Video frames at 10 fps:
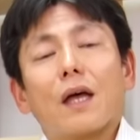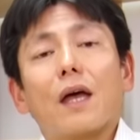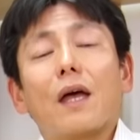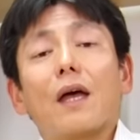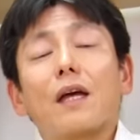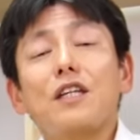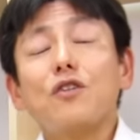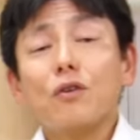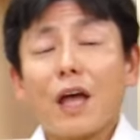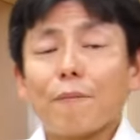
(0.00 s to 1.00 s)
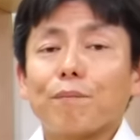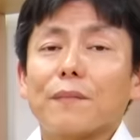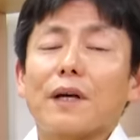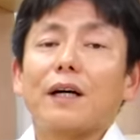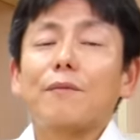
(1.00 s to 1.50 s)
えー、以上で
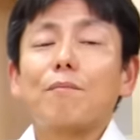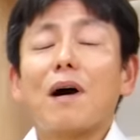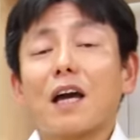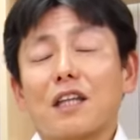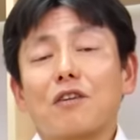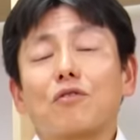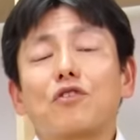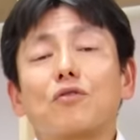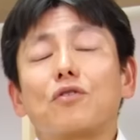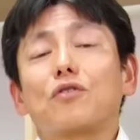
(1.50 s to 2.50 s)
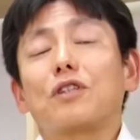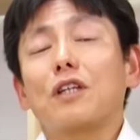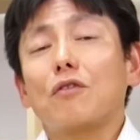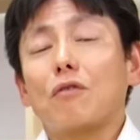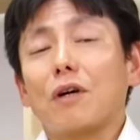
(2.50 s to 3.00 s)
マーケティング基礎につい
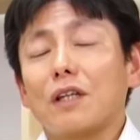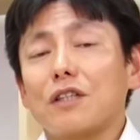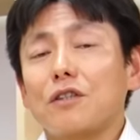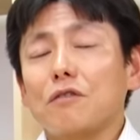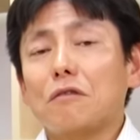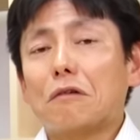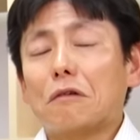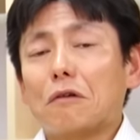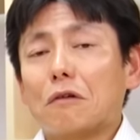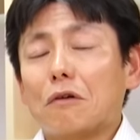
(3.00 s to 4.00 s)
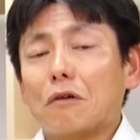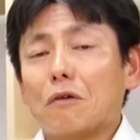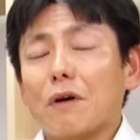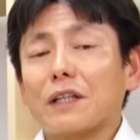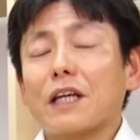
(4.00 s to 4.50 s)
てのお話を
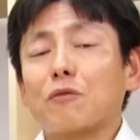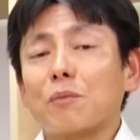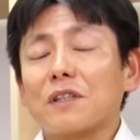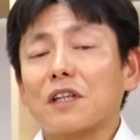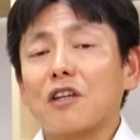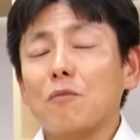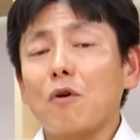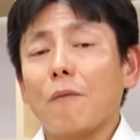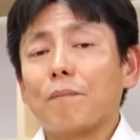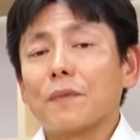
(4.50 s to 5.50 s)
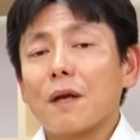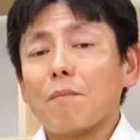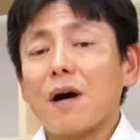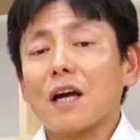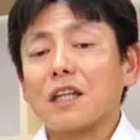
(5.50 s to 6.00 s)
お終わりたいと思いますけれども、
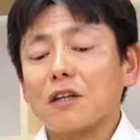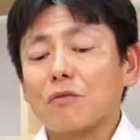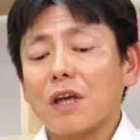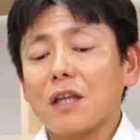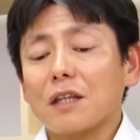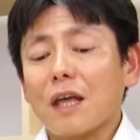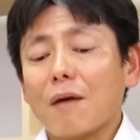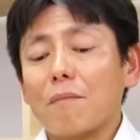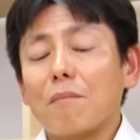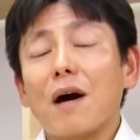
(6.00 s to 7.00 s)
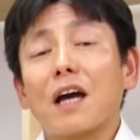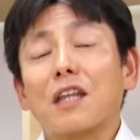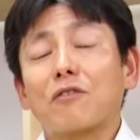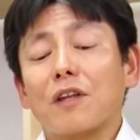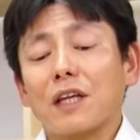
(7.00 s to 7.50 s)
マーケティングの原点、
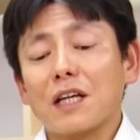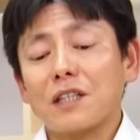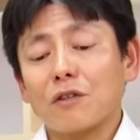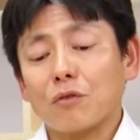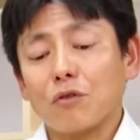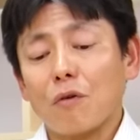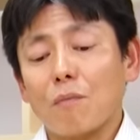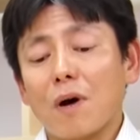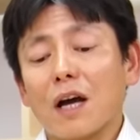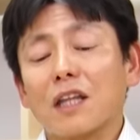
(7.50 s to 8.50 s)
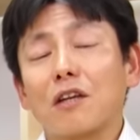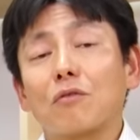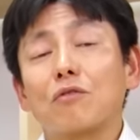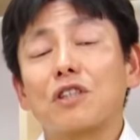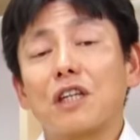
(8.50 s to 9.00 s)
マーケティングで大切なこと、
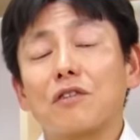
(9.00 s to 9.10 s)
マーケティングの打ち手